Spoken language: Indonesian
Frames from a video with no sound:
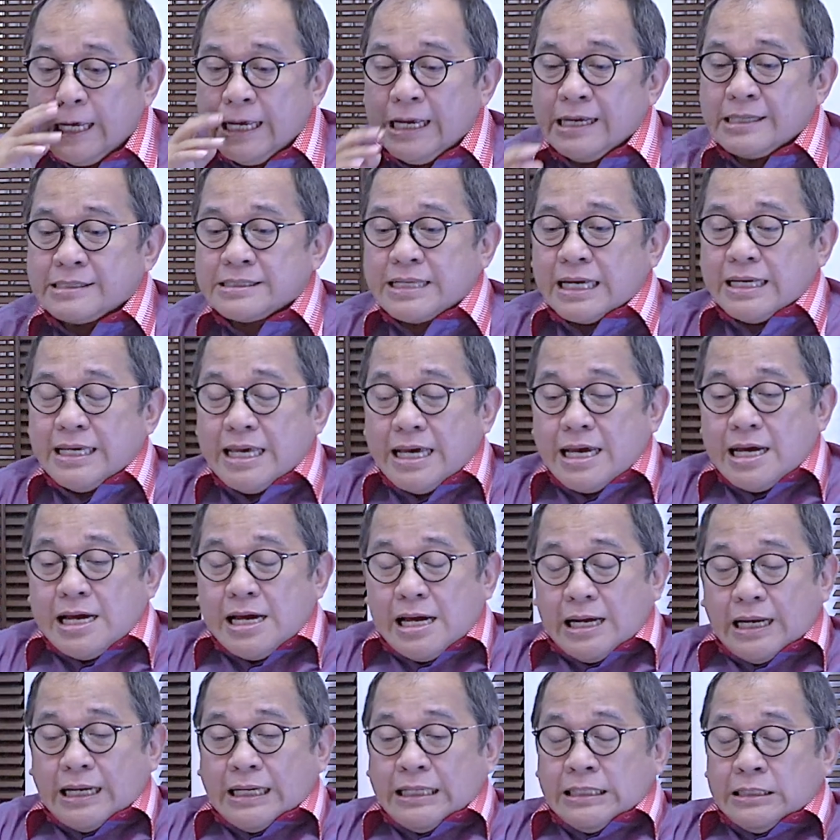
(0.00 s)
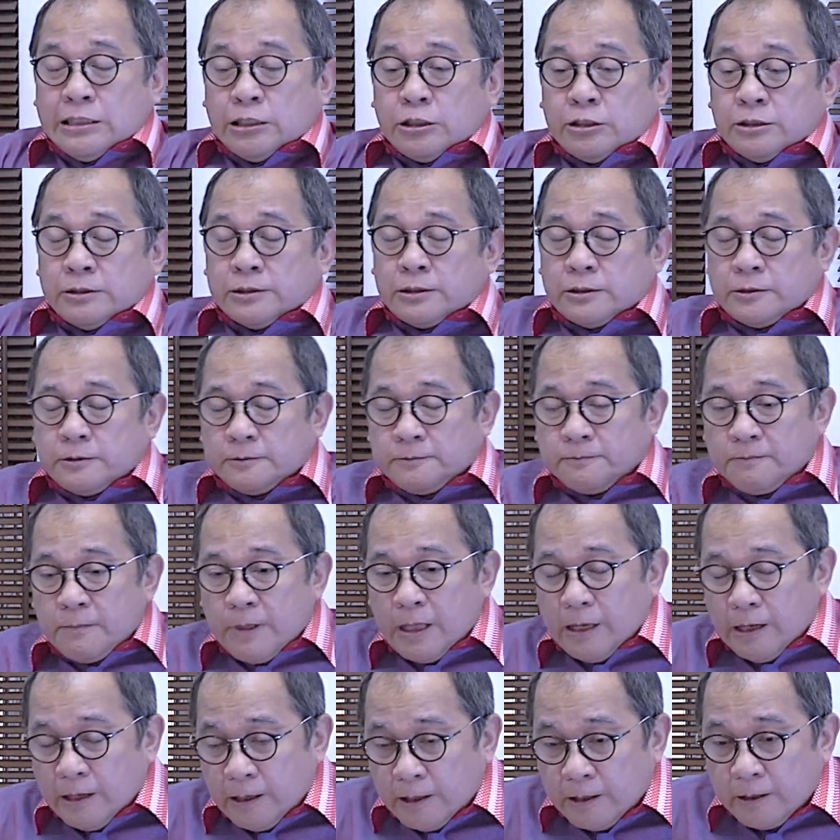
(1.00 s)
saya uh,
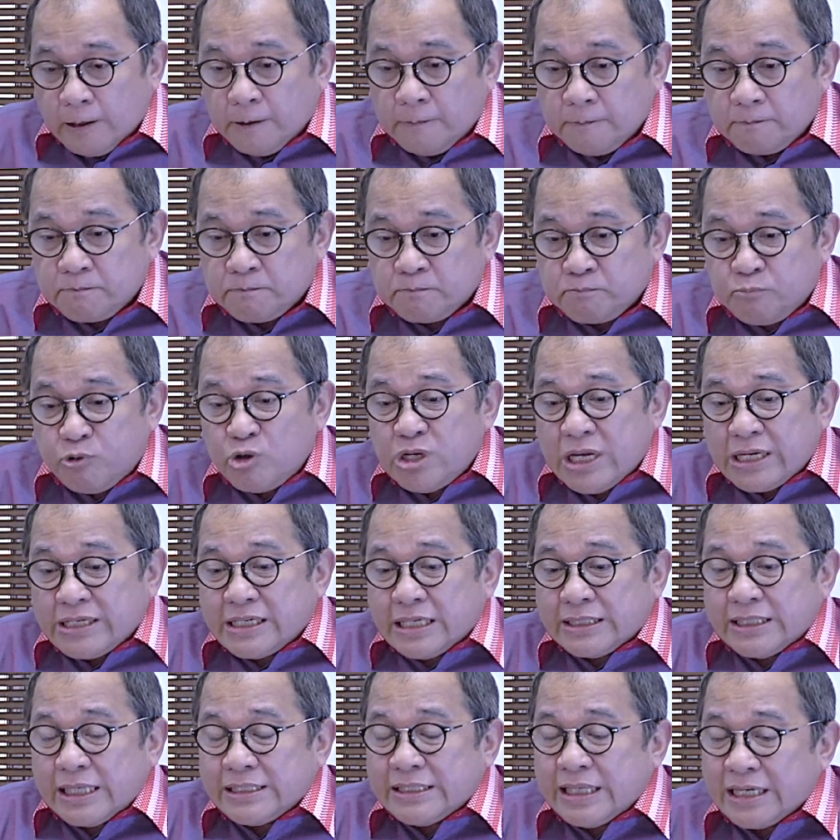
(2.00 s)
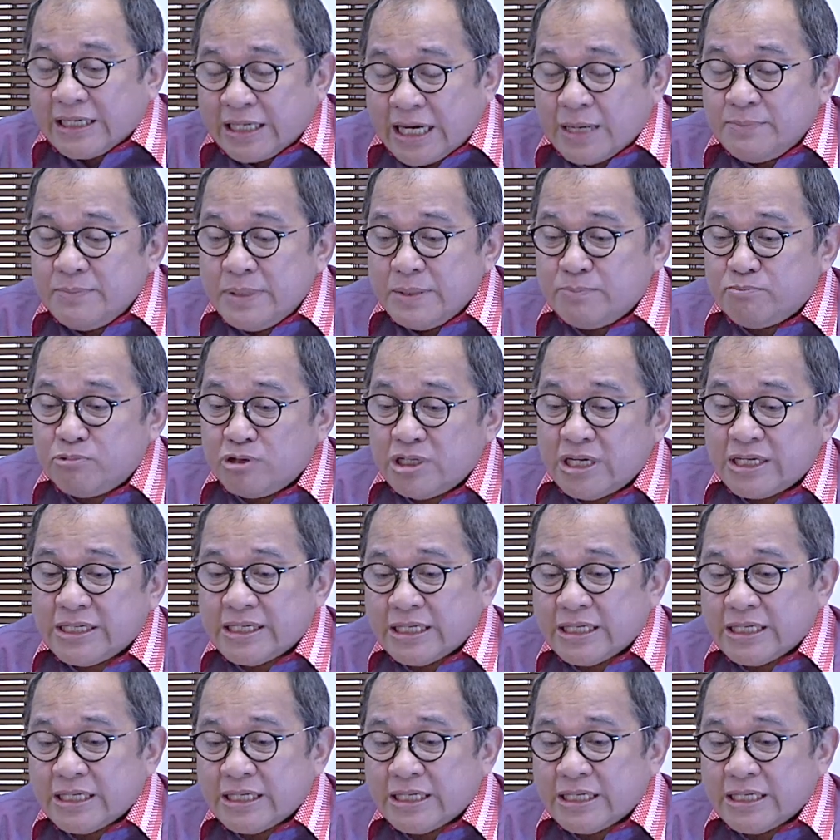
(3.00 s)
punya catatan kami punya